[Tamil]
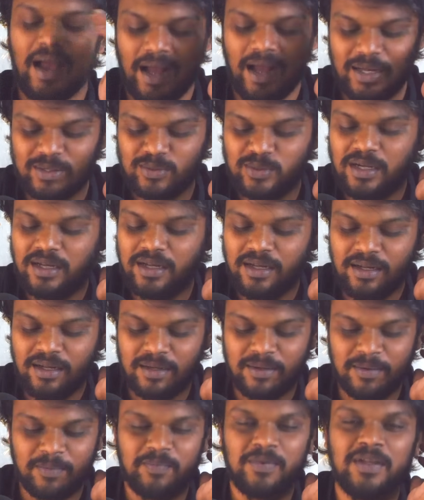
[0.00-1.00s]

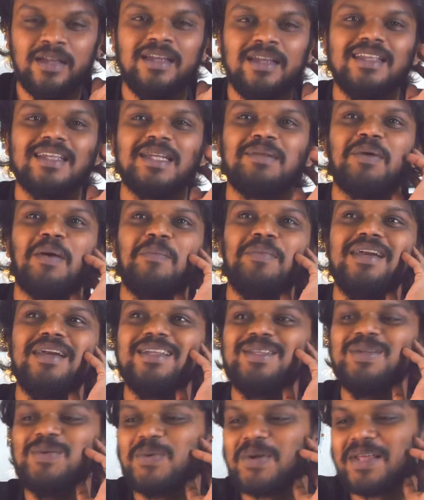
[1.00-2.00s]
ஆக்சுவலாக இதை நம்ம அப்படி
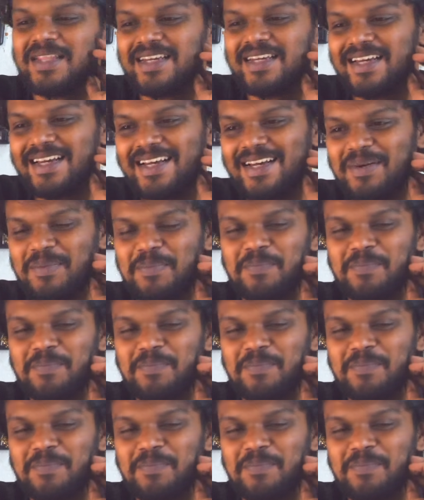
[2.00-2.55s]
எடுத்துக்கூடாதுங்க